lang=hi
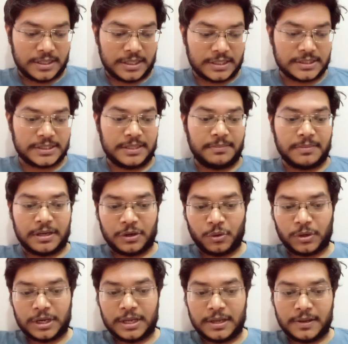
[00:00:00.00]
असी
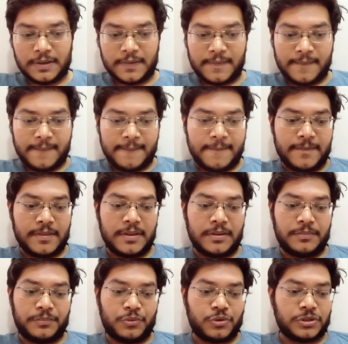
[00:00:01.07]
मरोरा
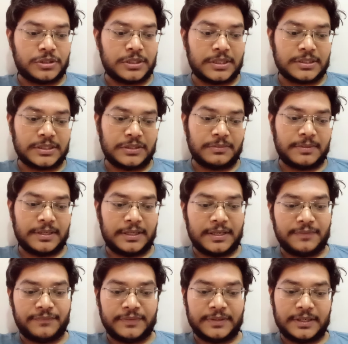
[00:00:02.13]
पोस्टर से तो भाई
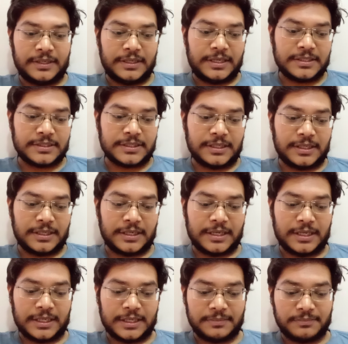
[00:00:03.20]
डेफिनेटली ऐसा लग रहा
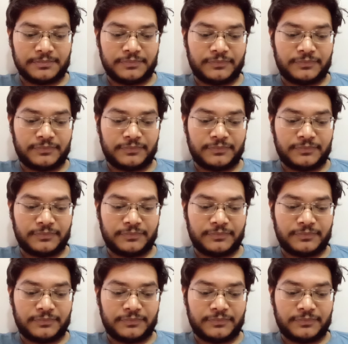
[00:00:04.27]
है कि